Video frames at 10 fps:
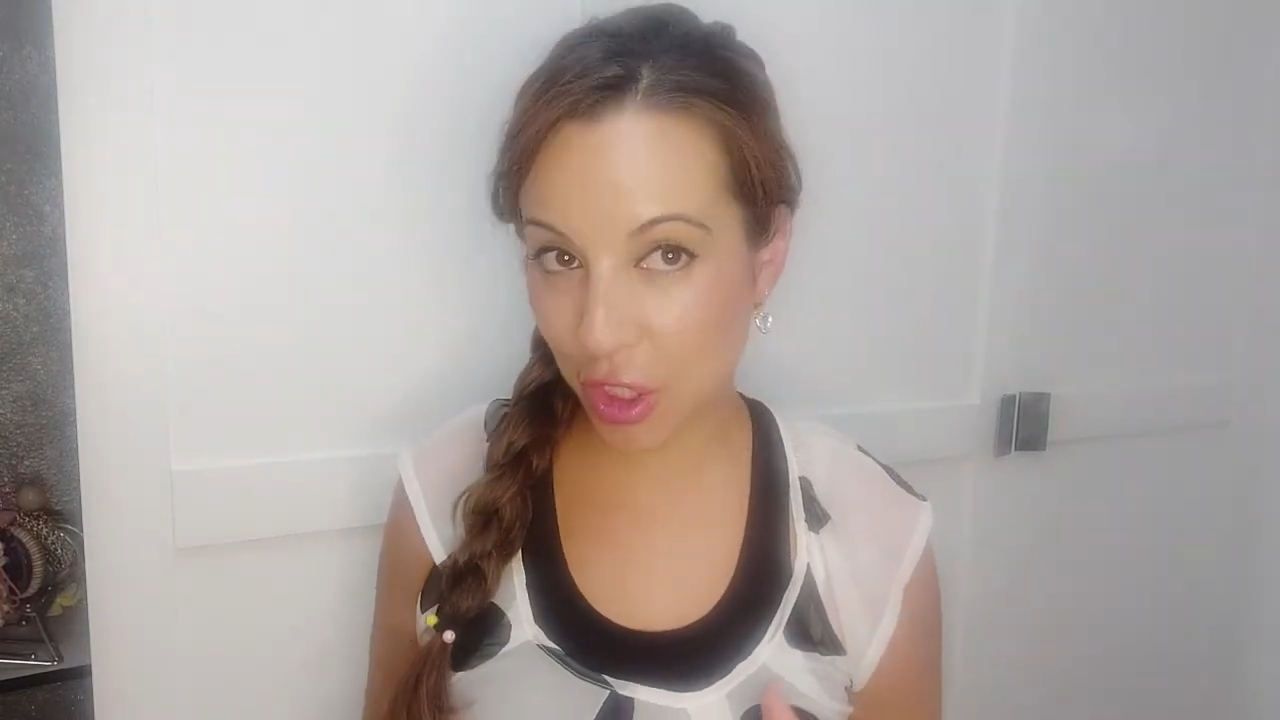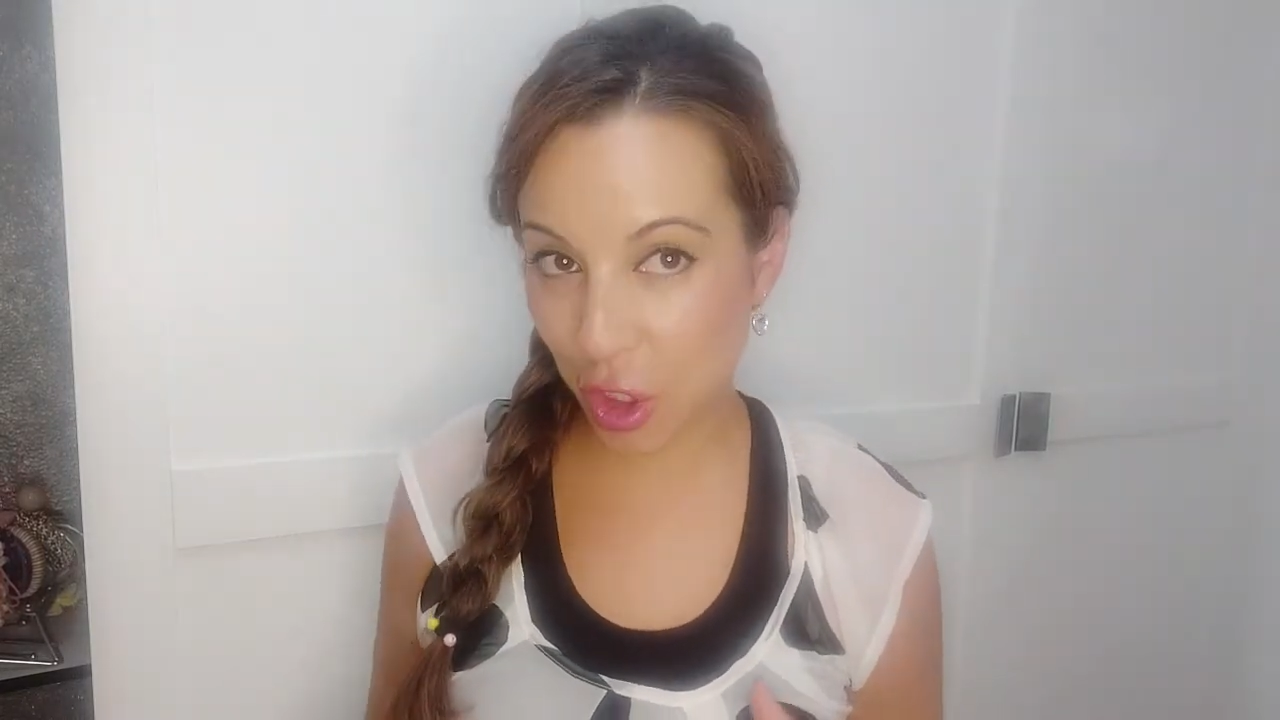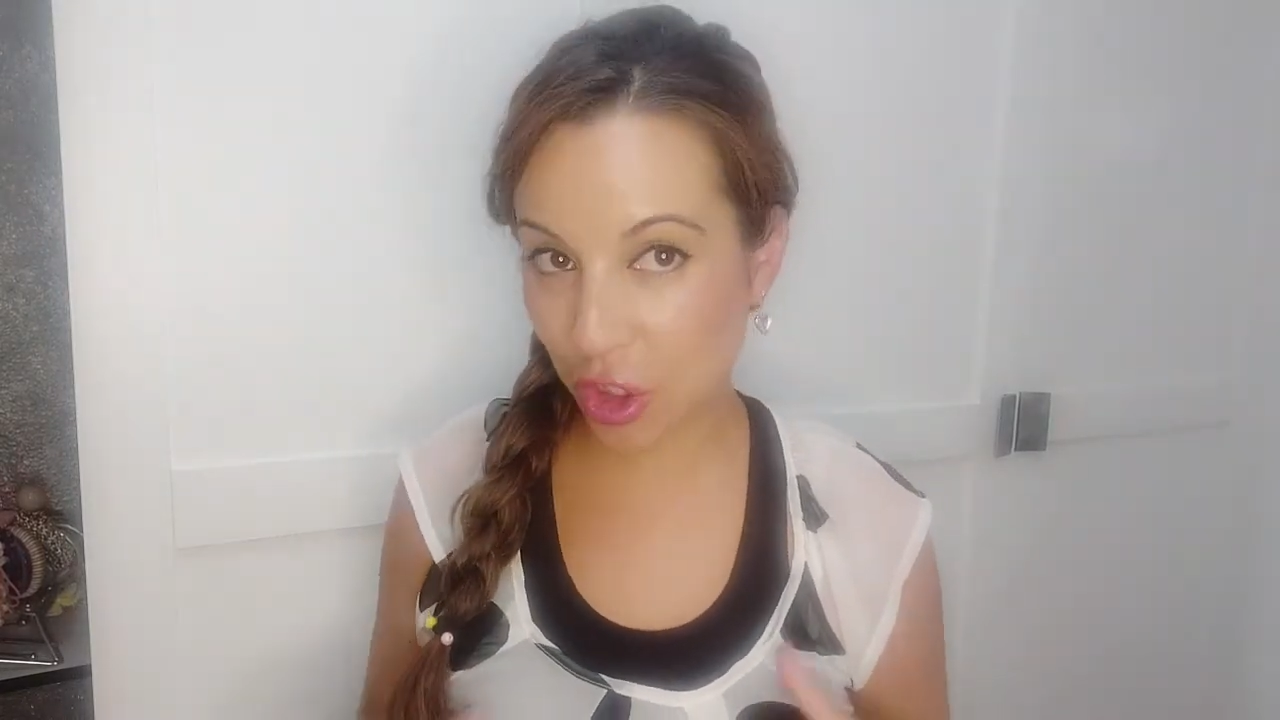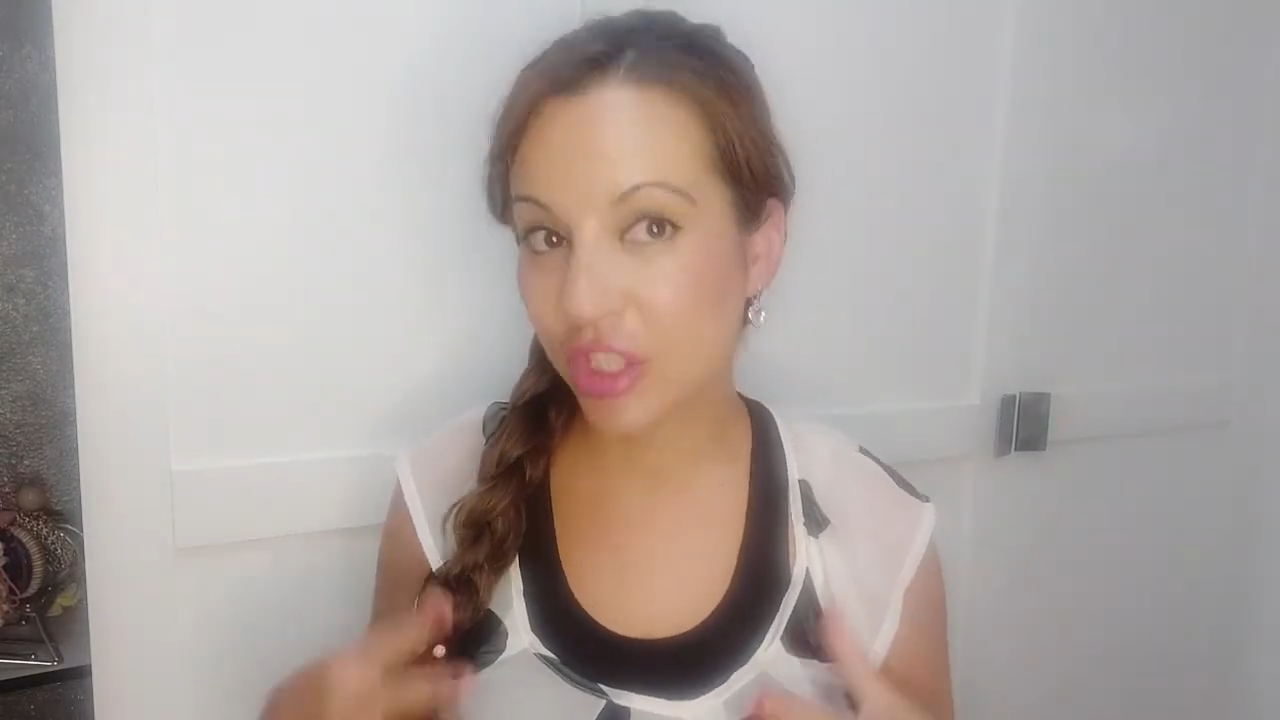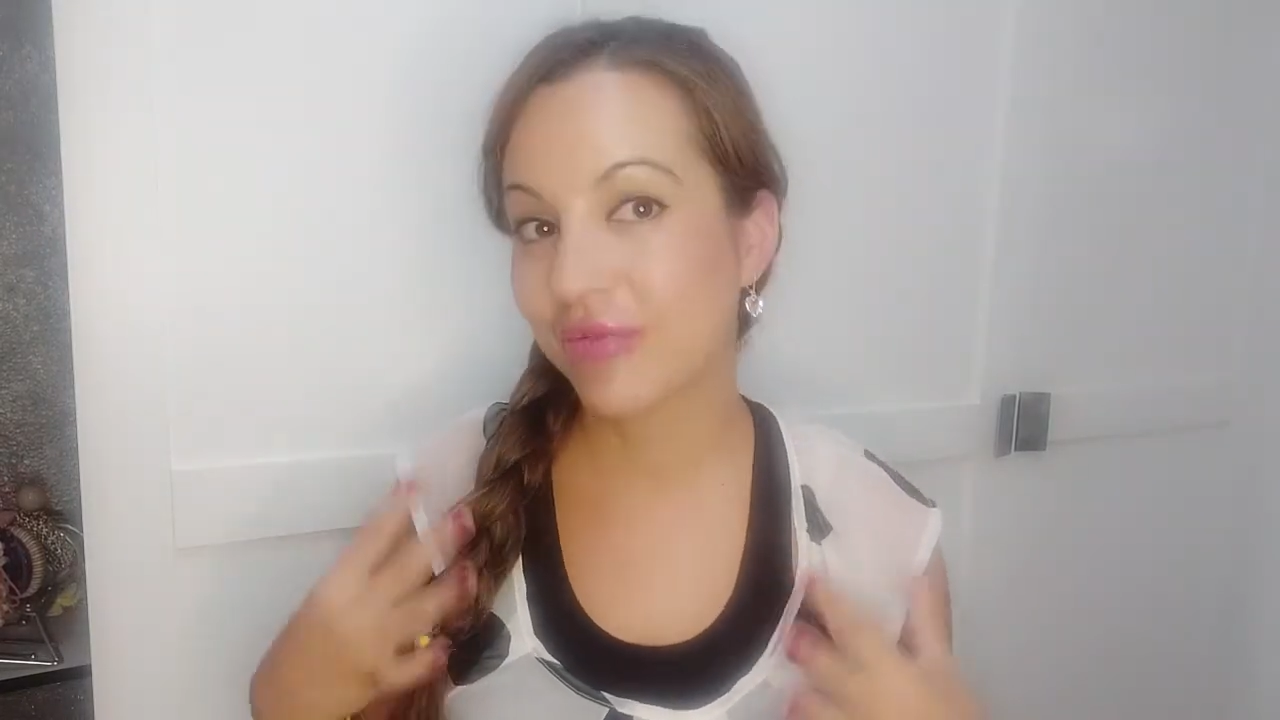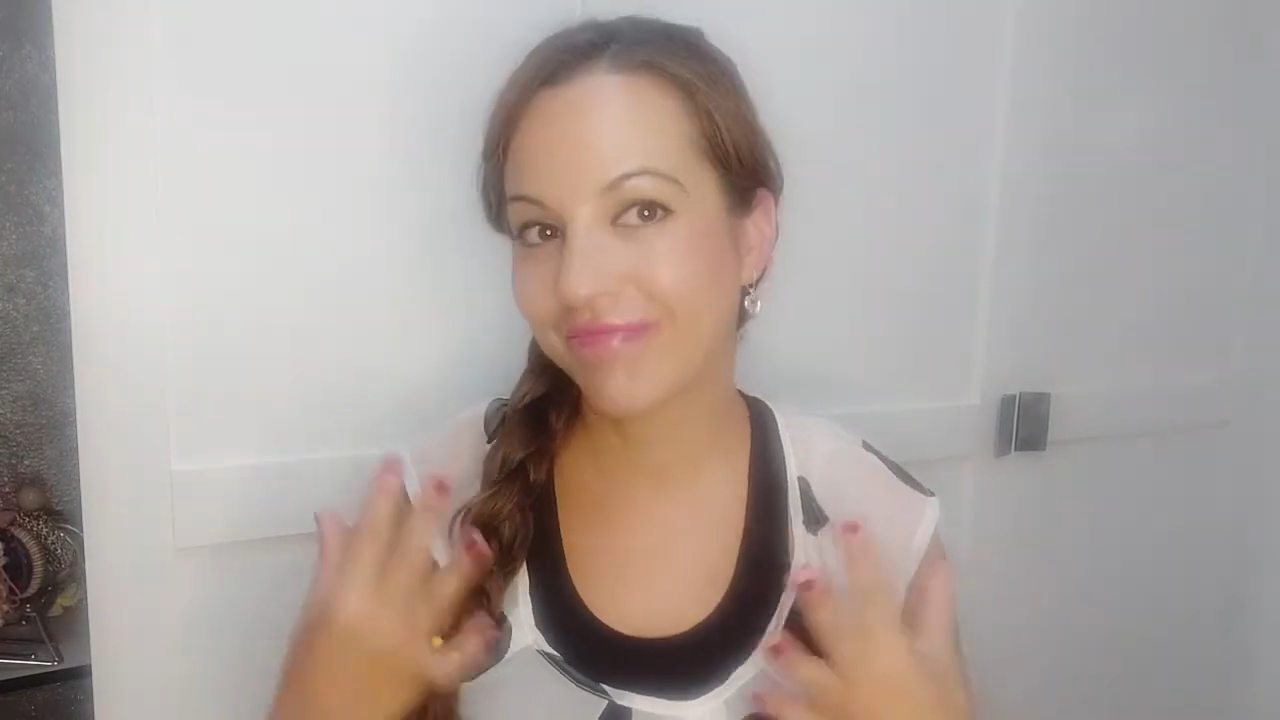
los